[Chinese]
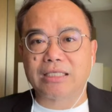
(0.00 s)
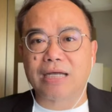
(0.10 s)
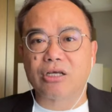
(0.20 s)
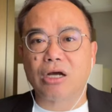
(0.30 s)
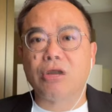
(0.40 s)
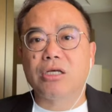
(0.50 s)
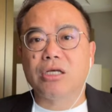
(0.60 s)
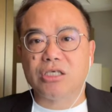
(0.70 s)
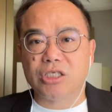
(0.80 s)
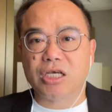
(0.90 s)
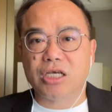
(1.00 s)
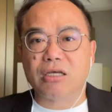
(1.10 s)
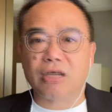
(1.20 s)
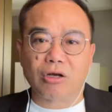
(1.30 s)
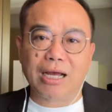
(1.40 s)
再强调，一切
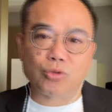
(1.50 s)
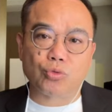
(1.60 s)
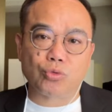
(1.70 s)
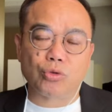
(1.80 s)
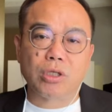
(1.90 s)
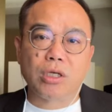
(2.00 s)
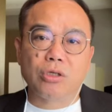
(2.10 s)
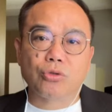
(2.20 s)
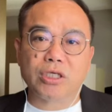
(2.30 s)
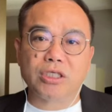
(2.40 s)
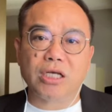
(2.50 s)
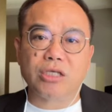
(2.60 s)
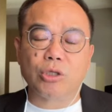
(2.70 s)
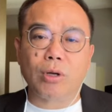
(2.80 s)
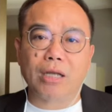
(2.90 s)
要看数据。所以
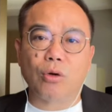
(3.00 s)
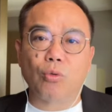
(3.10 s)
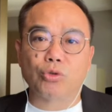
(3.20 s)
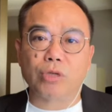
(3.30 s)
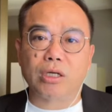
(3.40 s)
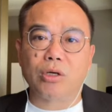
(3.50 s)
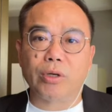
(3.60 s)
现阶段呢，我觉得